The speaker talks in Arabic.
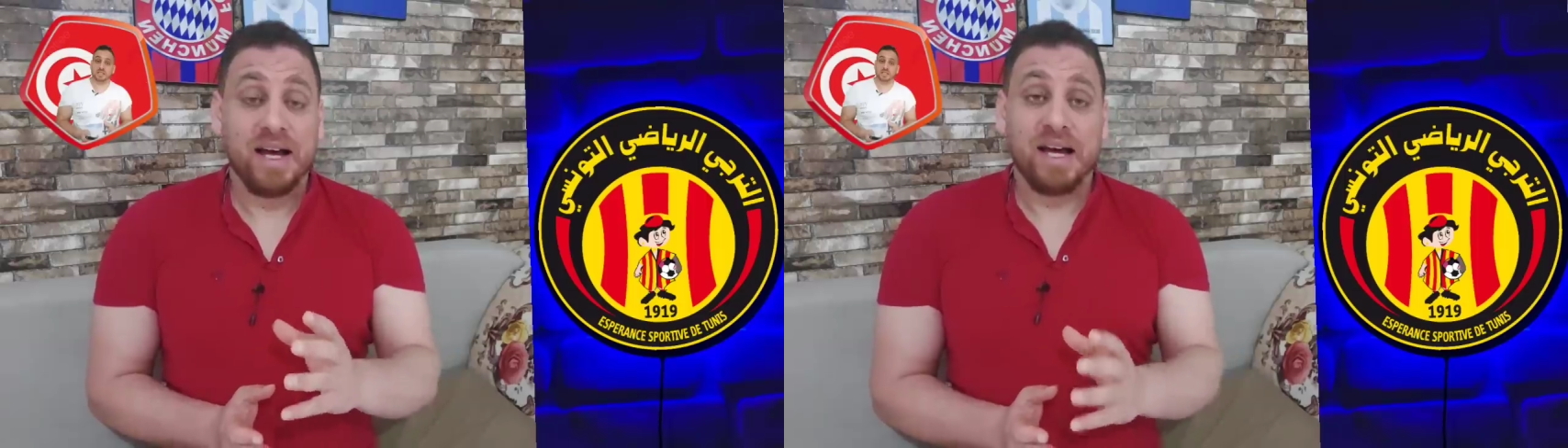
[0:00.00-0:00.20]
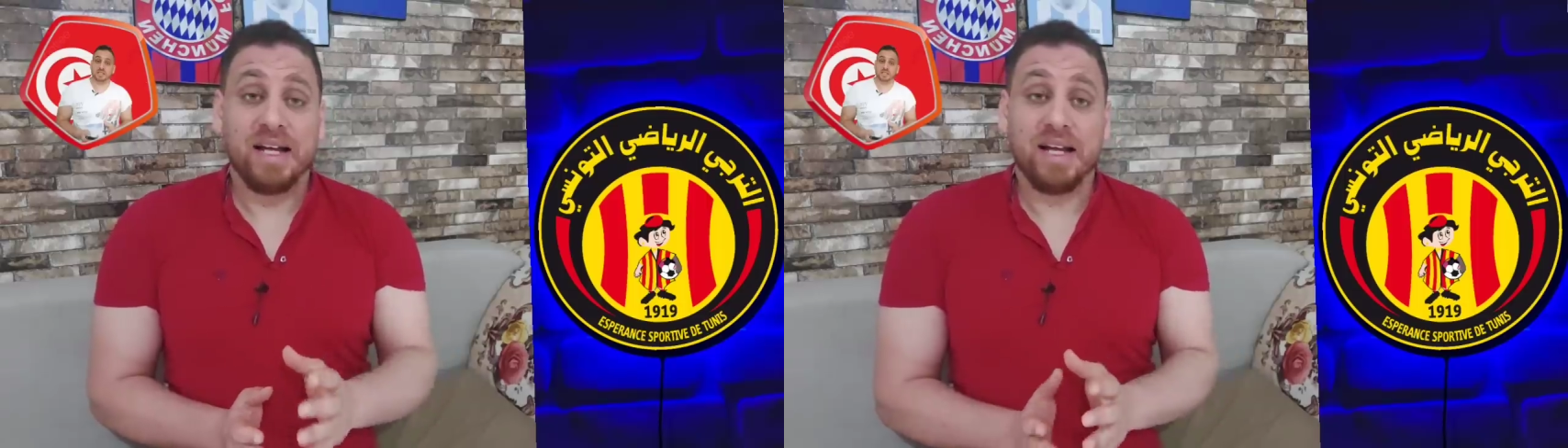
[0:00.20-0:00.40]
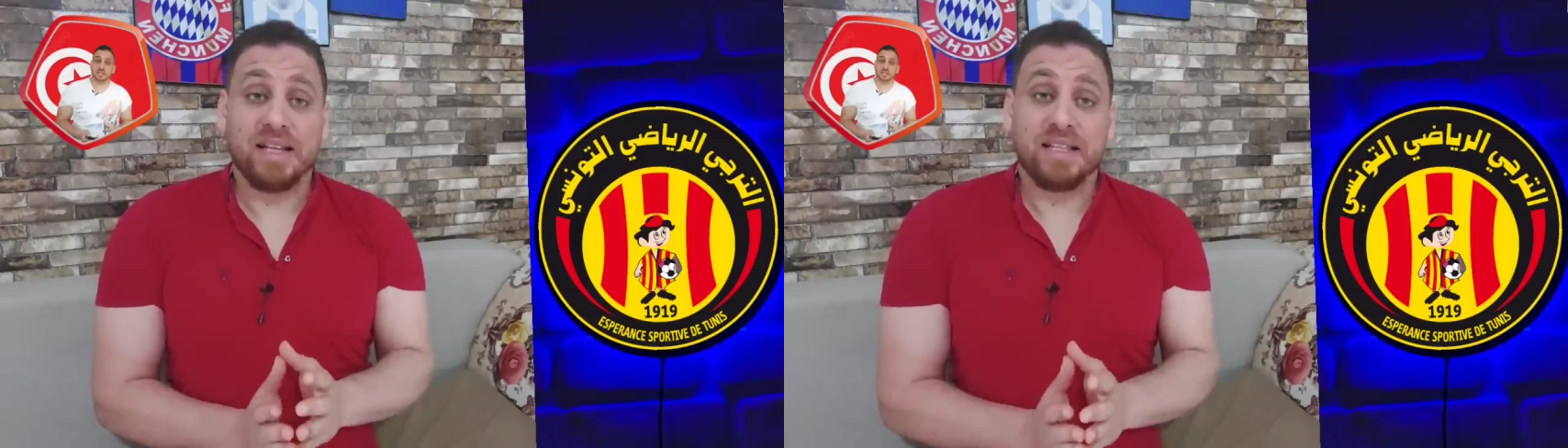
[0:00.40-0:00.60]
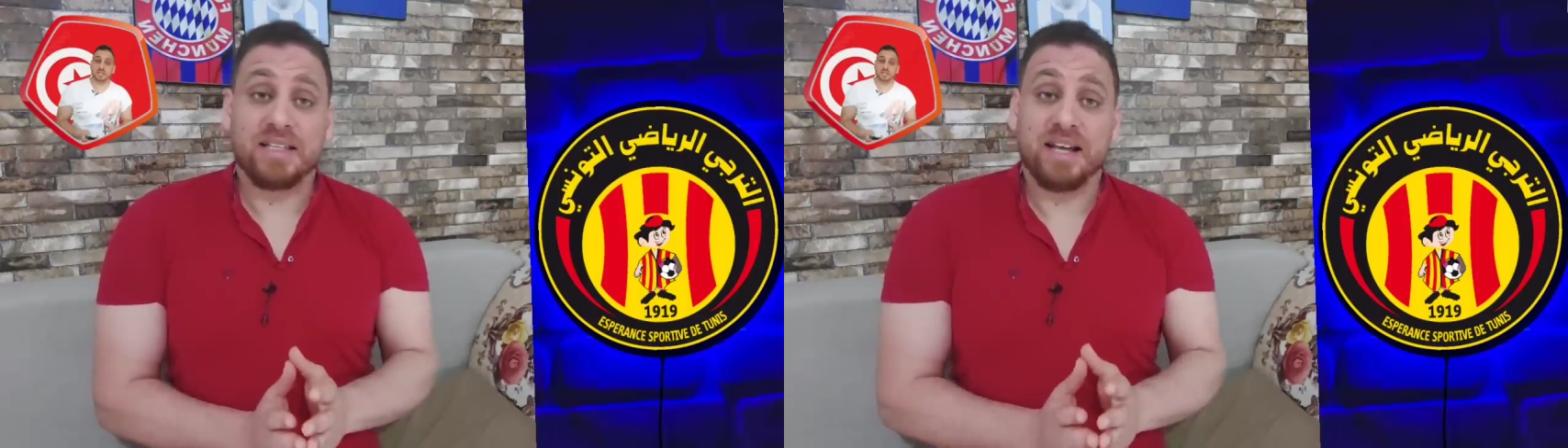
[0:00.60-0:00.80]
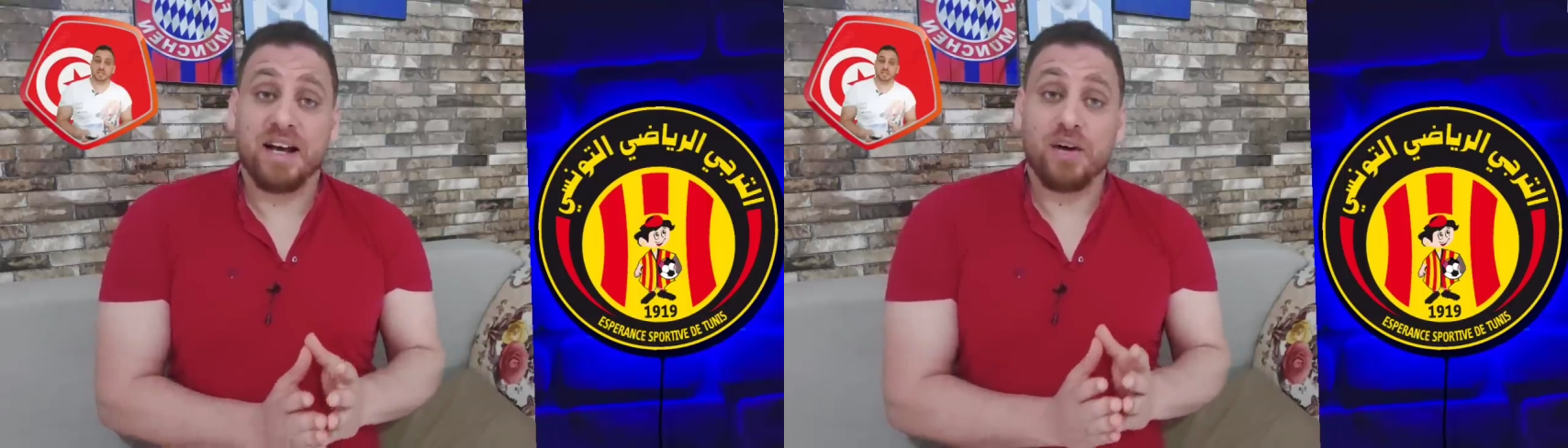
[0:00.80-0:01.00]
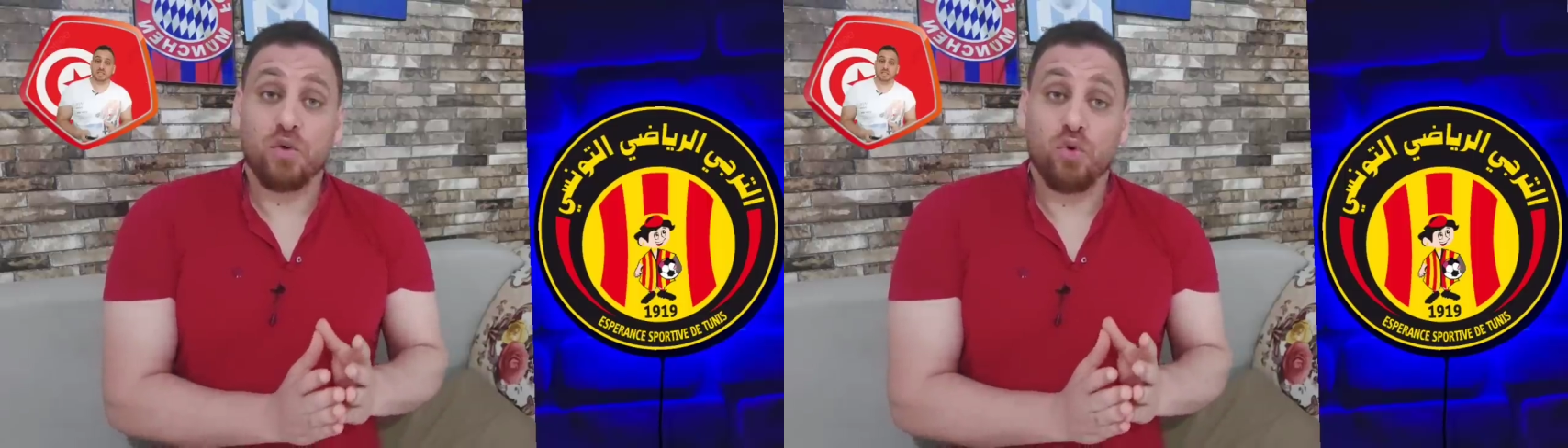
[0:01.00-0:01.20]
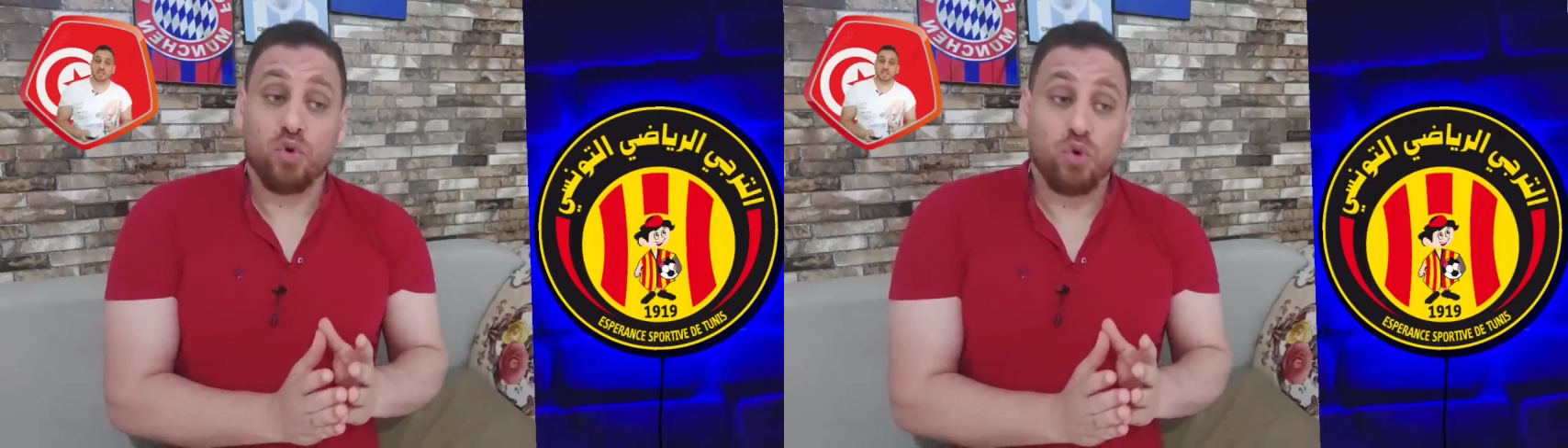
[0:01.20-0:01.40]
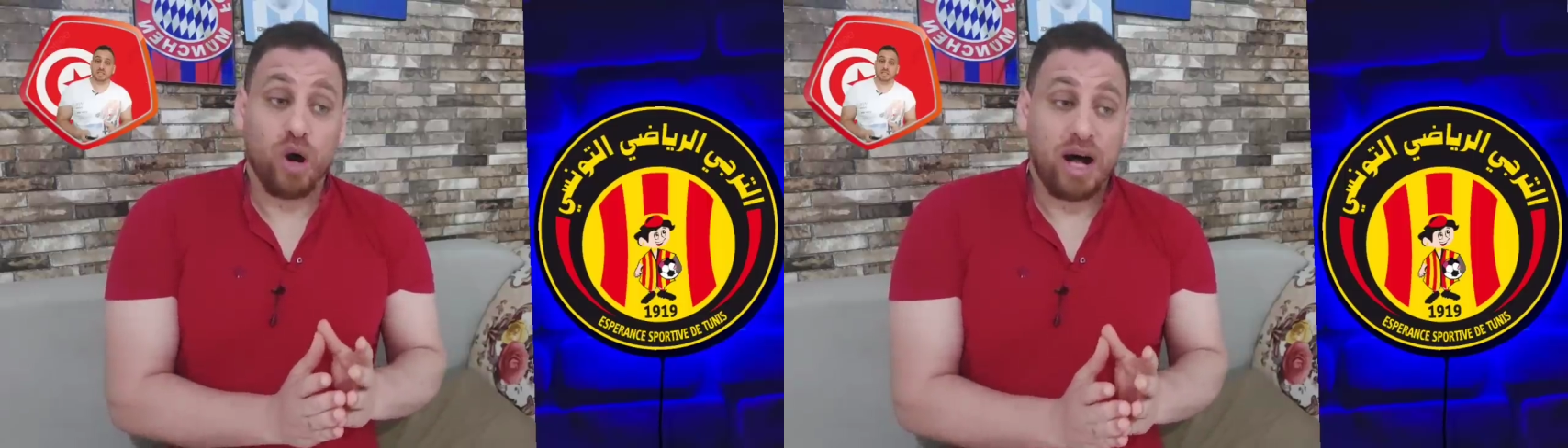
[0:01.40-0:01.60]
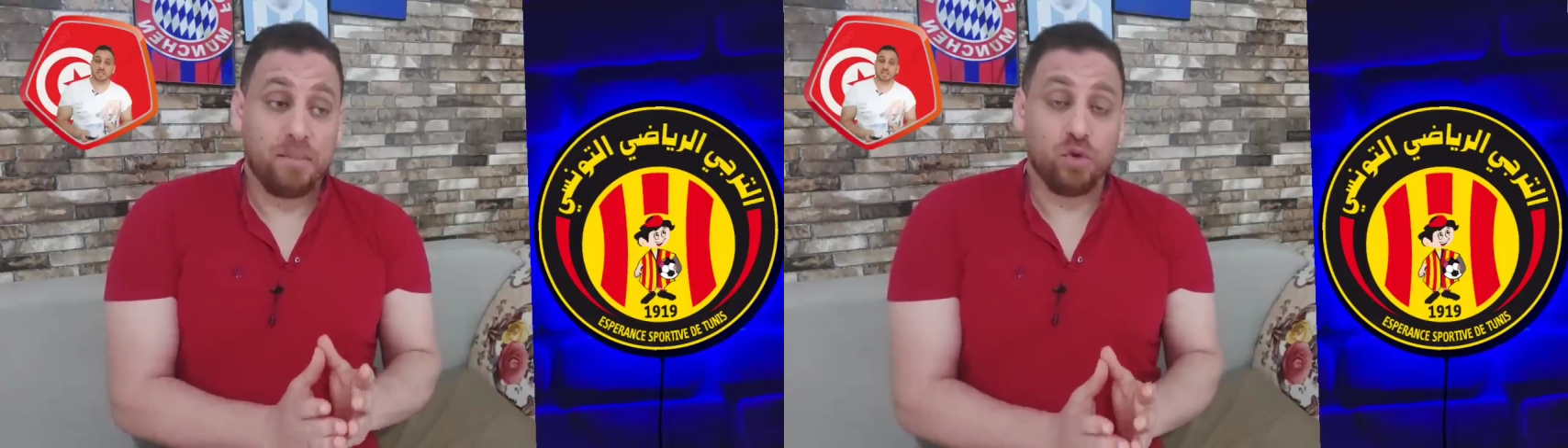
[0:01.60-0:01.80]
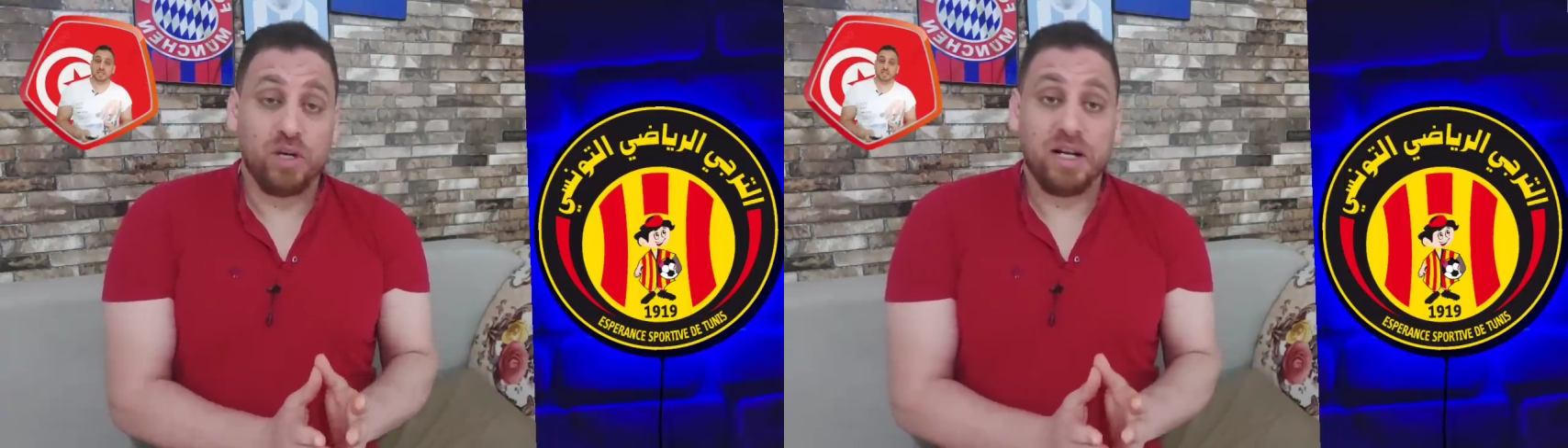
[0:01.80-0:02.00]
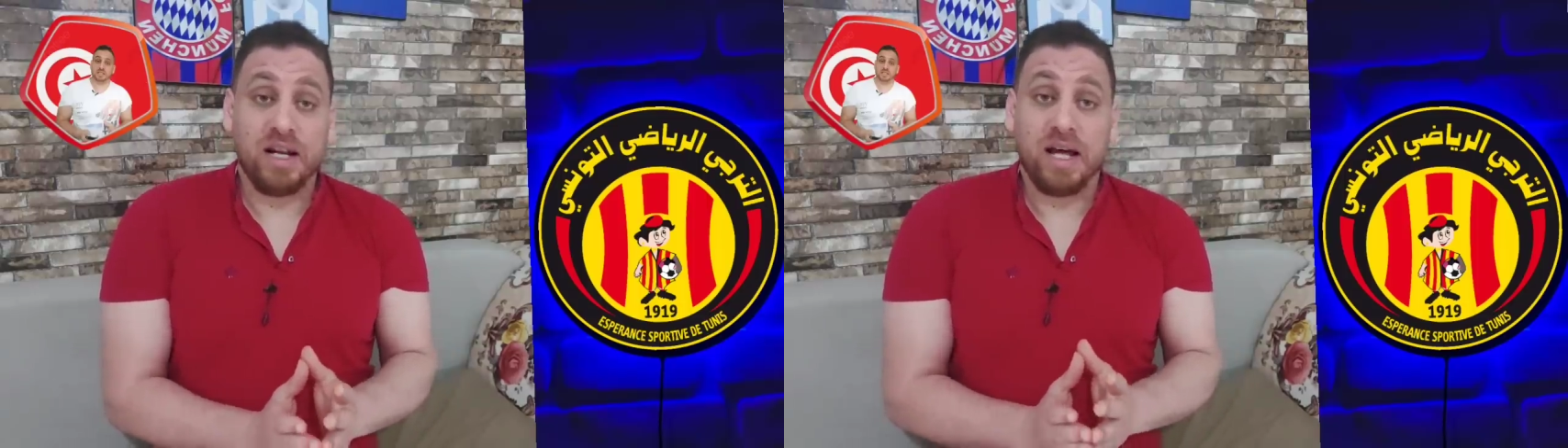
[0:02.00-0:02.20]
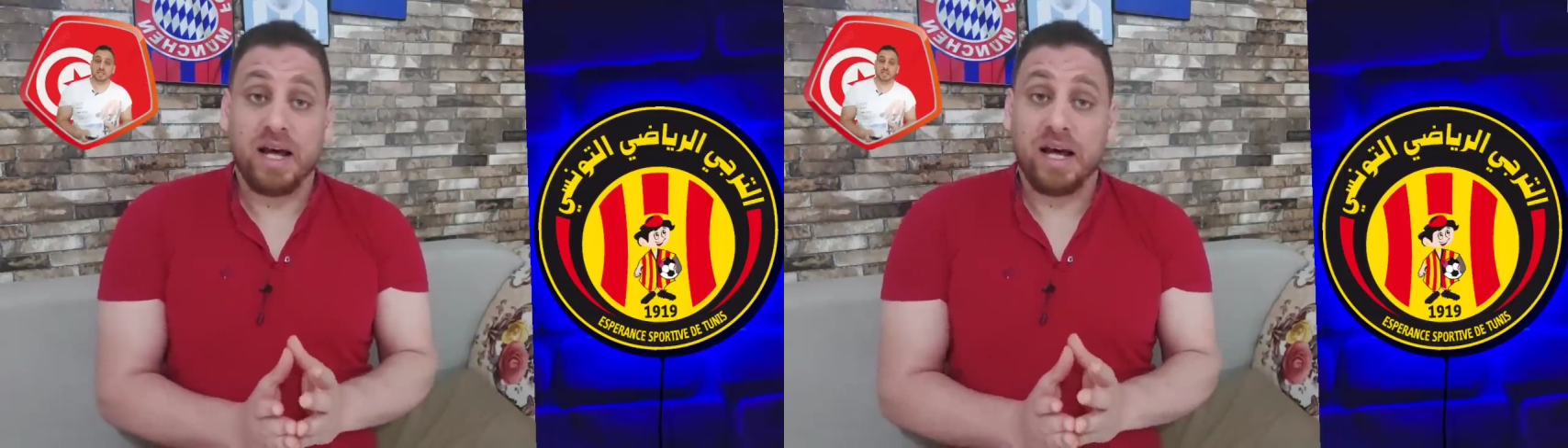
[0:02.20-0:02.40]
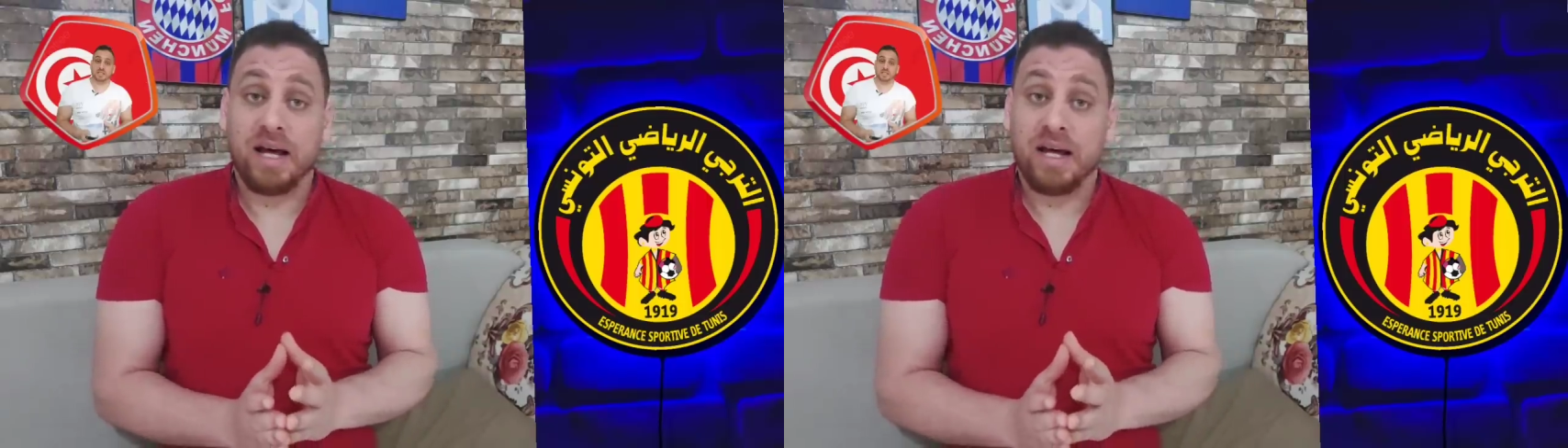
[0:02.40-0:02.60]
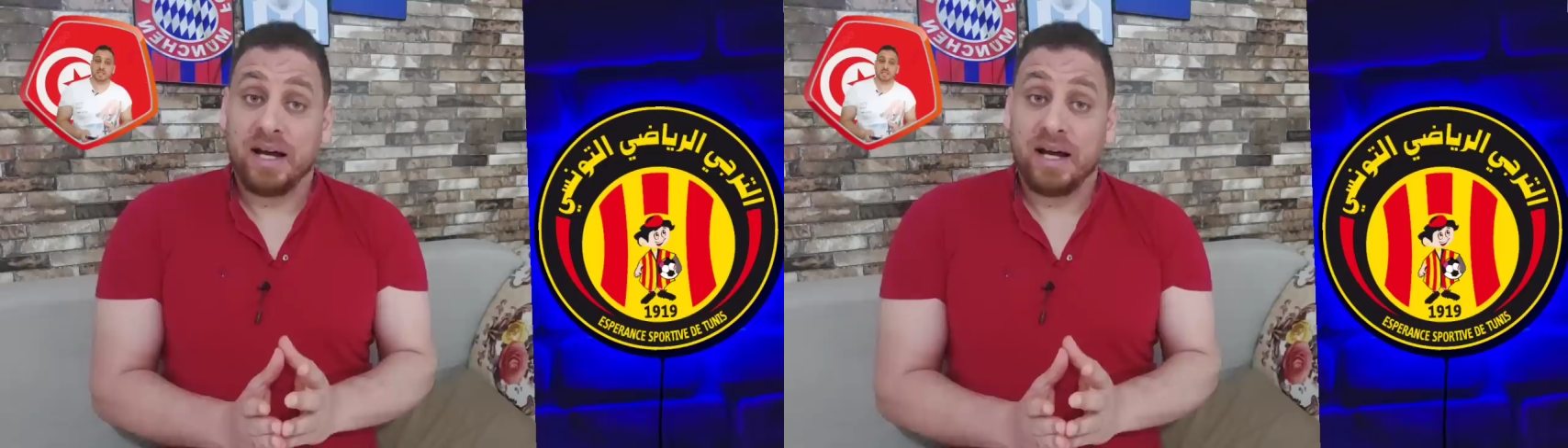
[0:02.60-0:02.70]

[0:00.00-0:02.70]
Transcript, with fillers: الانتصار والحمد لله